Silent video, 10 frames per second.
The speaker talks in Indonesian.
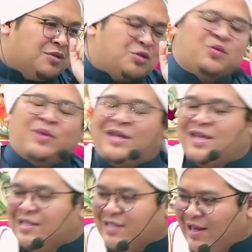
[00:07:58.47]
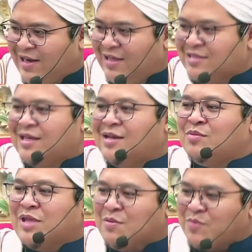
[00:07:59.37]
Cuma dia salah cara
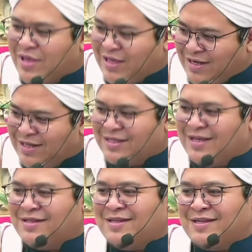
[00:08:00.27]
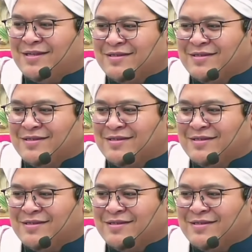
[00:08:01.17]
menyampaikan nasihatnya.